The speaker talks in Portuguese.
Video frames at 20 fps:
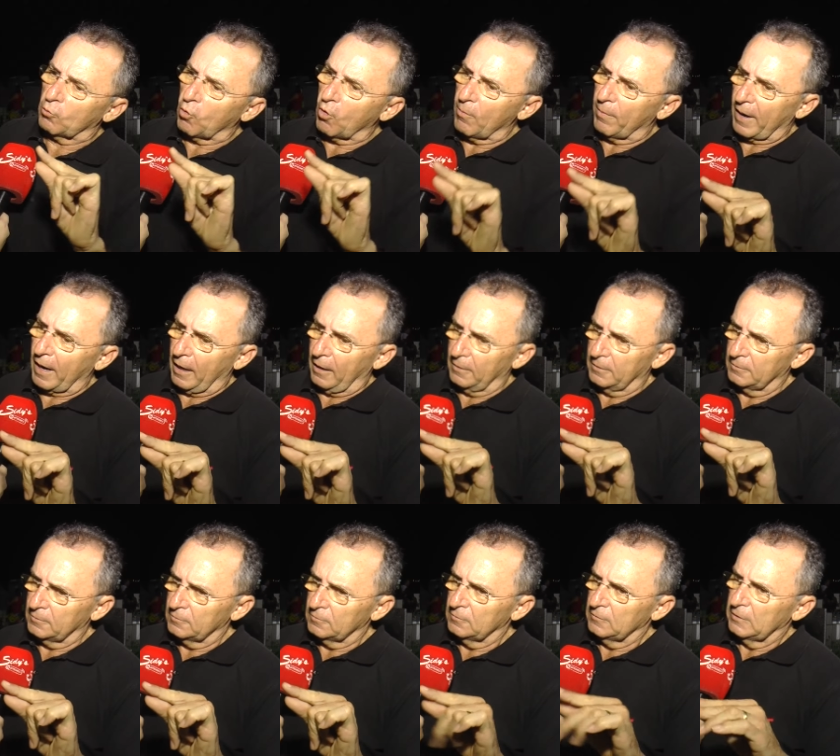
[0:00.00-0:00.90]
cobrar.
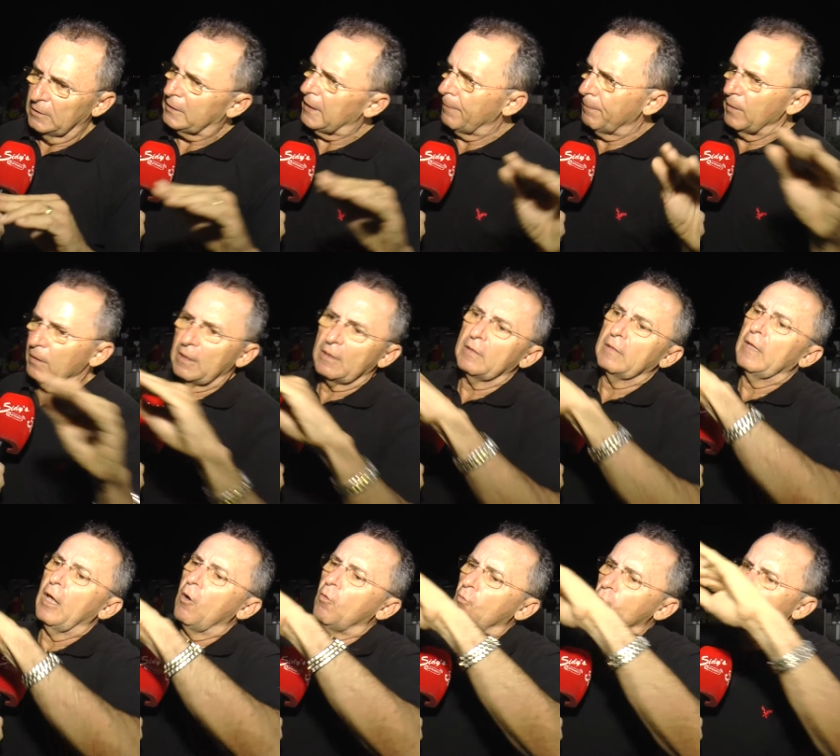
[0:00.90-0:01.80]
Dependendo,
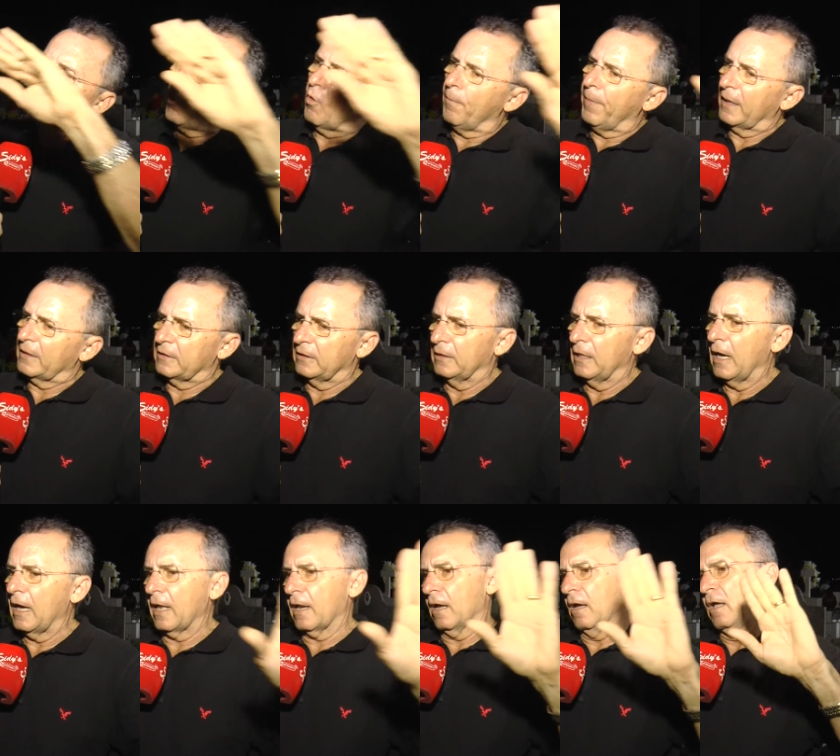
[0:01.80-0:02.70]
não com
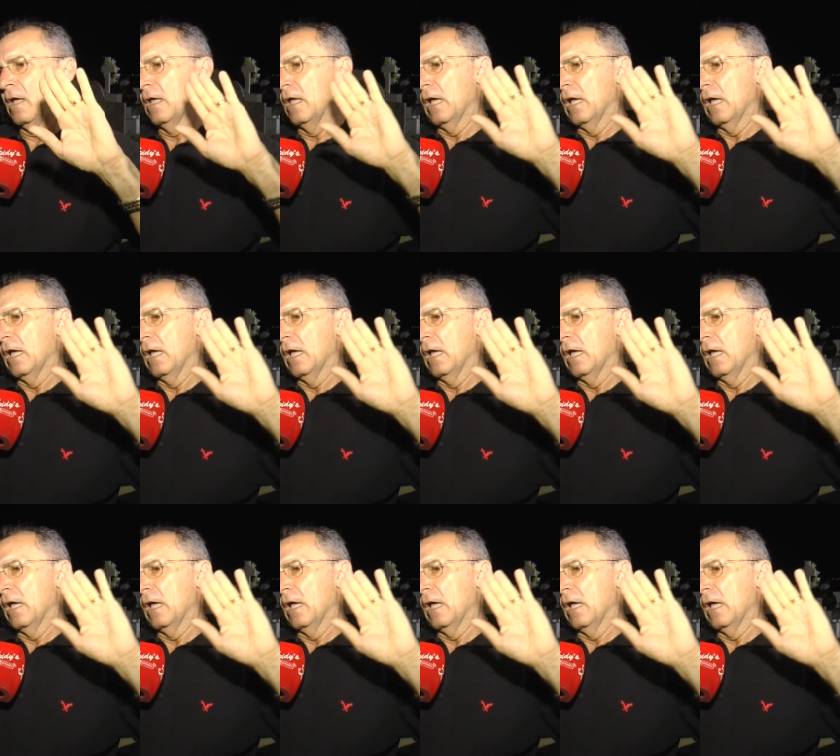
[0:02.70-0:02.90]
compartidária,